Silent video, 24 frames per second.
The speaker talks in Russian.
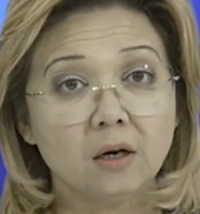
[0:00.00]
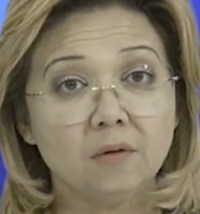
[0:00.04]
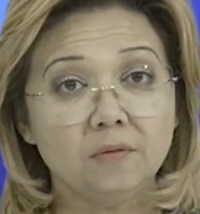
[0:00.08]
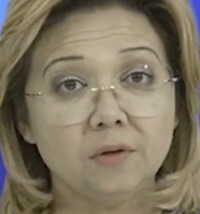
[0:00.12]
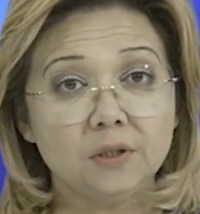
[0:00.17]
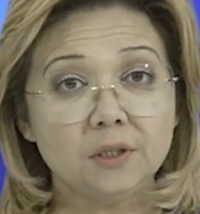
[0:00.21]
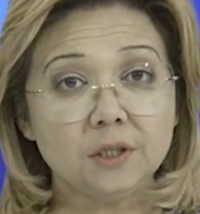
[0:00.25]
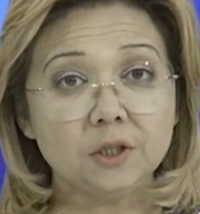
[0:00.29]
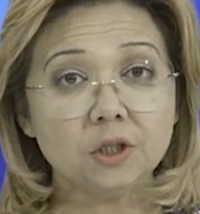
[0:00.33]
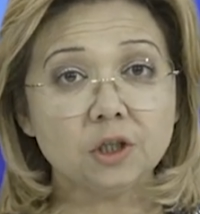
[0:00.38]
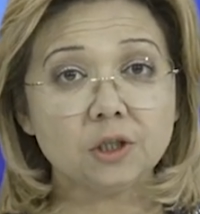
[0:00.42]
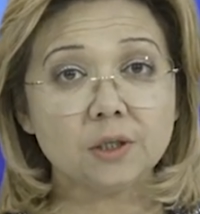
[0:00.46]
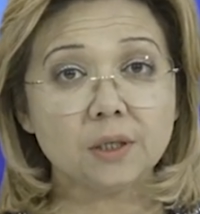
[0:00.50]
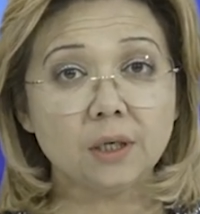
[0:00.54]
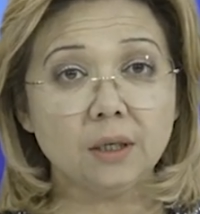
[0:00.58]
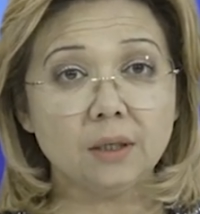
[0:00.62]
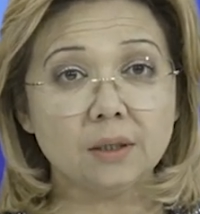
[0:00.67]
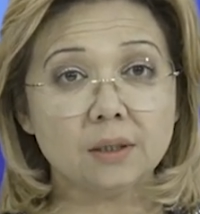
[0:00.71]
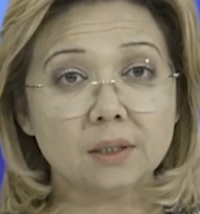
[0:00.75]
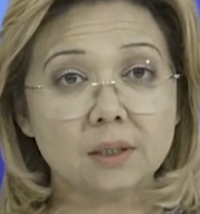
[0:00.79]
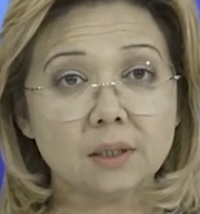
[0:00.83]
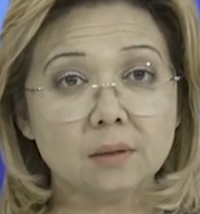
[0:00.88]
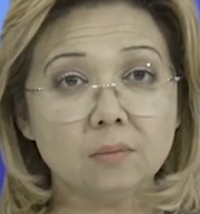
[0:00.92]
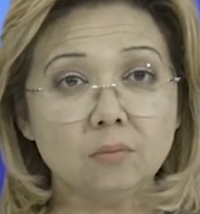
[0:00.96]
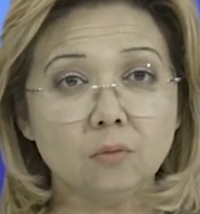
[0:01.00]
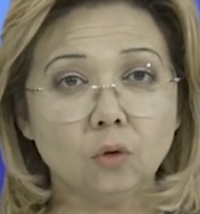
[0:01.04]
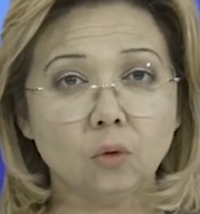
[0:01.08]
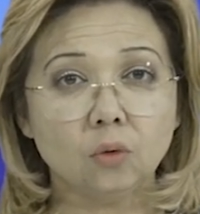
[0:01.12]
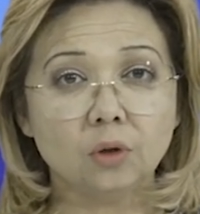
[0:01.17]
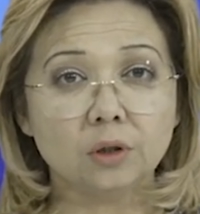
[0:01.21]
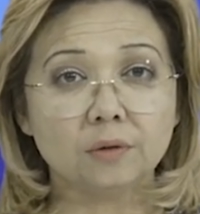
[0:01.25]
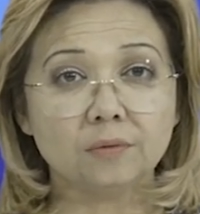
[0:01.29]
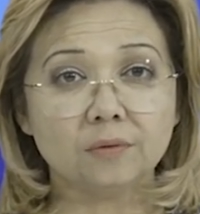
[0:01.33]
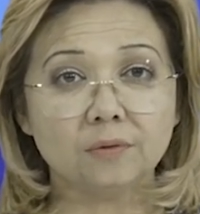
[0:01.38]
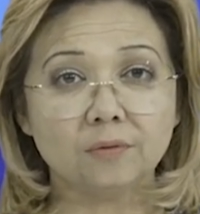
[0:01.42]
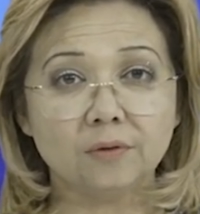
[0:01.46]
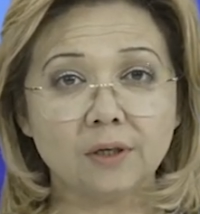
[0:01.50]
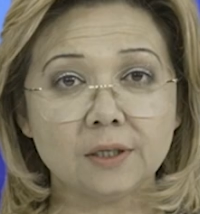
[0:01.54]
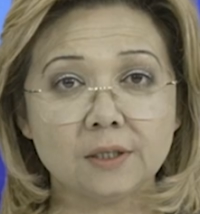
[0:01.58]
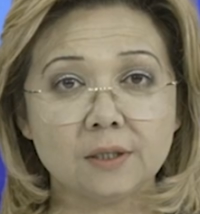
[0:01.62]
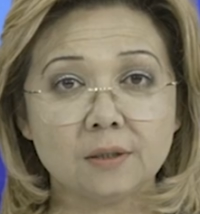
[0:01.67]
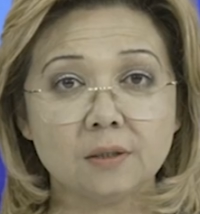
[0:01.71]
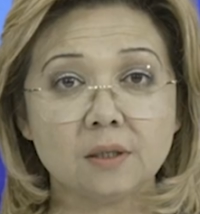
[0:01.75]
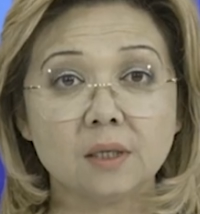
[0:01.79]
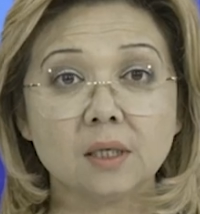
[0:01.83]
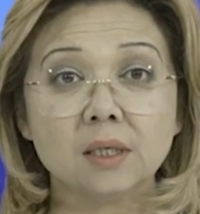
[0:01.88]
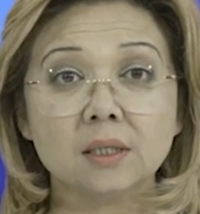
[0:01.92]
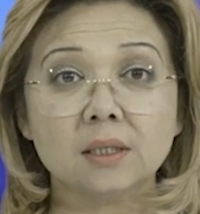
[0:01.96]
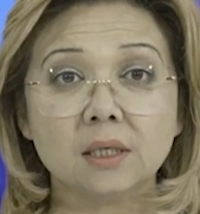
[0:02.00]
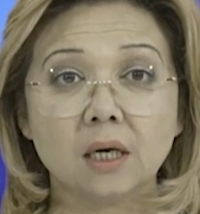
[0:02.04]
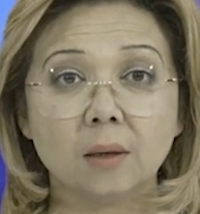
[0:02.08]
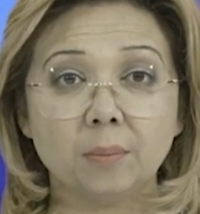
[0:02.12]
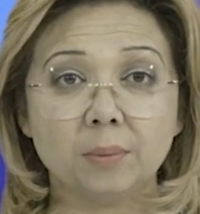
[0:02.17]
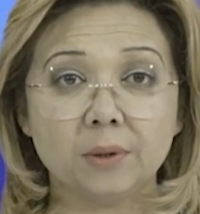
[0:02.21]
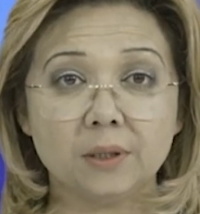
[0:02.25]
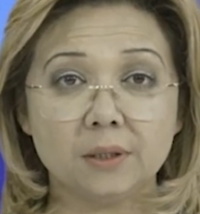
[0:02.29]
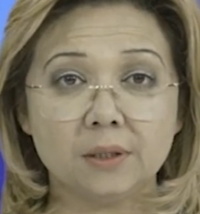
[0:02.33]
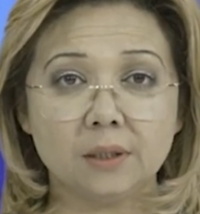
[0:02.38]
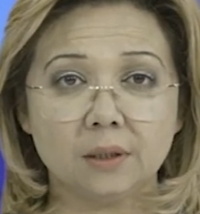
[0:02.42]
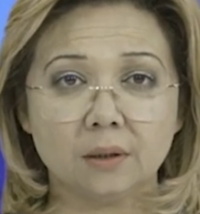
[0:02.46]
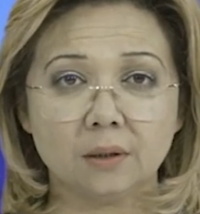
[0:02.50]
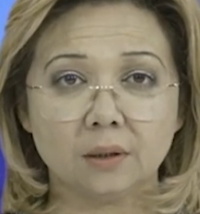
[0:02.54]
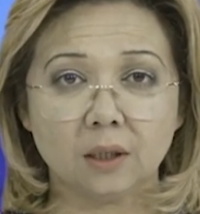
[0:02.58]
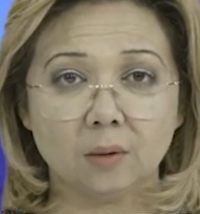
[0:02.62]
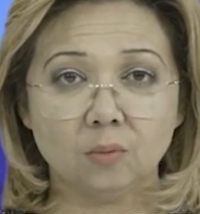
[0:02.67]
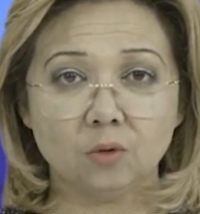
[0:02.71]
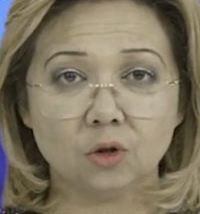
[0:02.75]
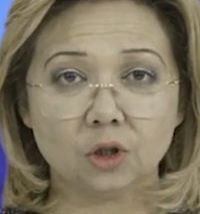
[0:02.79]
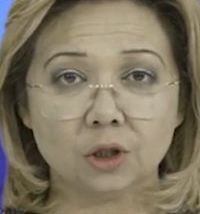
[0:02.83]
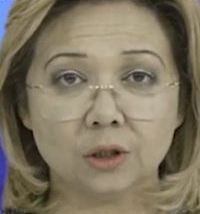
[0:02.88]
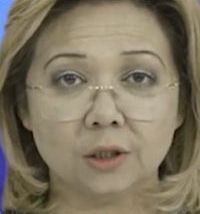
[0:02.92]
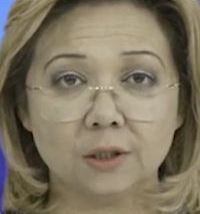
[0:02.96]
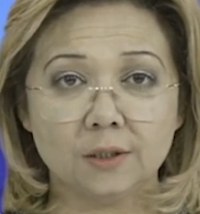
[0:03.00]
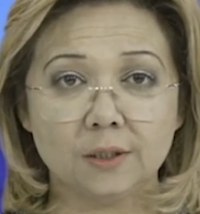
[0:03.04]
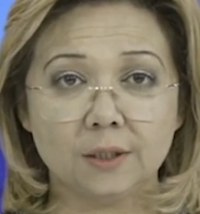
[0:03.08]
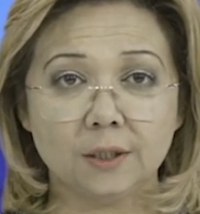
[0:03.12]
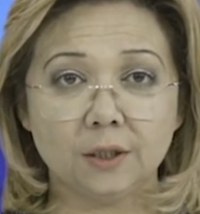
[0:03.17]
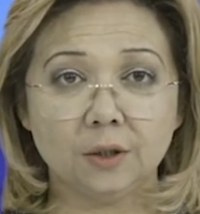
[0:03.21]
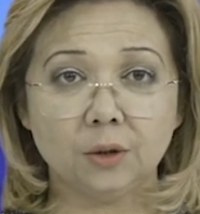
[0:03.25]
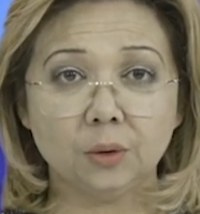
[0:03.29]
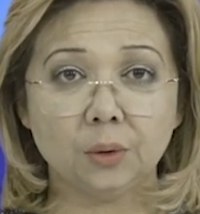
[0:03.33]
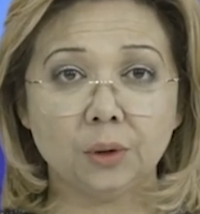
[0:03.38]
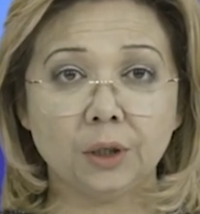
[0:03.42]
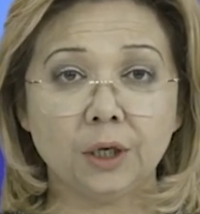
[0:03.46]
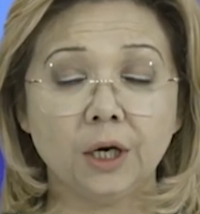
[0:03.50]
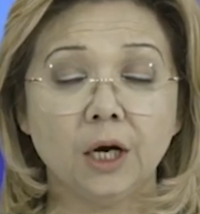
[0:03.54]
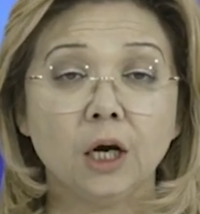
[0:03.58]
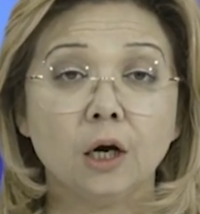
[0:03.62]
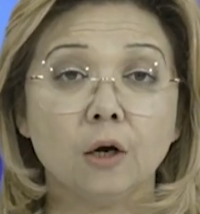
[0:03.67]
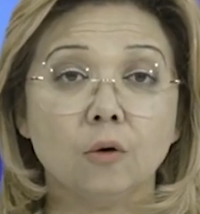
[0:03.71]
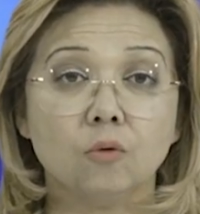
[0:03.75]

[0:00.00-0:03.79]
физические лица могут вывозить за пределы таможенной территории